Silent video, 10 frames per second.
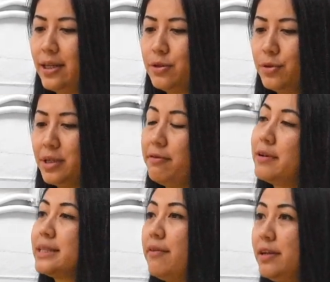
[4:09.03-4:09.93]
itu di
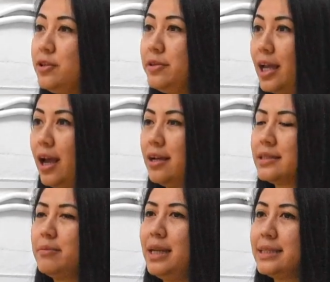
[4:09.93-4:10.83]
First Avenue-nya
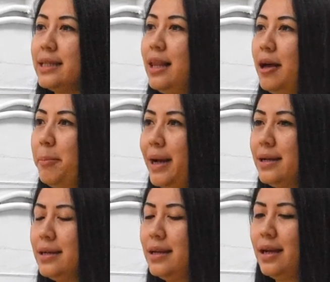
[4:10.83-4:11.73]
1138 uh,
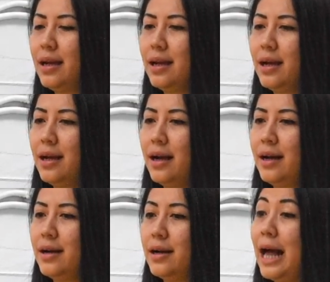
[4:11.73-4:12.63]

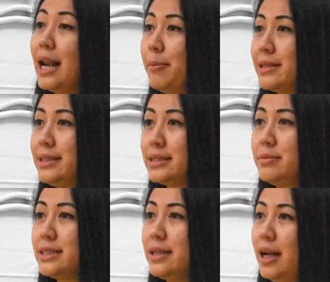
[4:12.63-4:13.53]
eh, alamatnya di
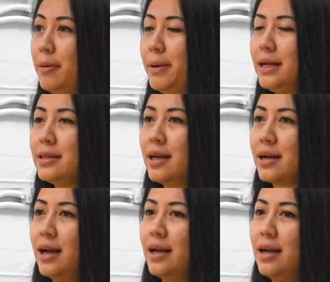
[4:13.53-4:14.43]
1138
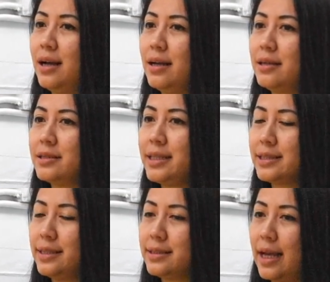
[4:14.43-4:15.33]
antara
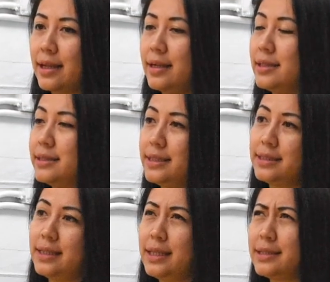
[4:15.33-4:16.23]
62nd and
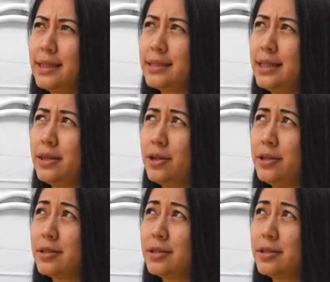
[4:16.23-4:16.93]
60, 63rd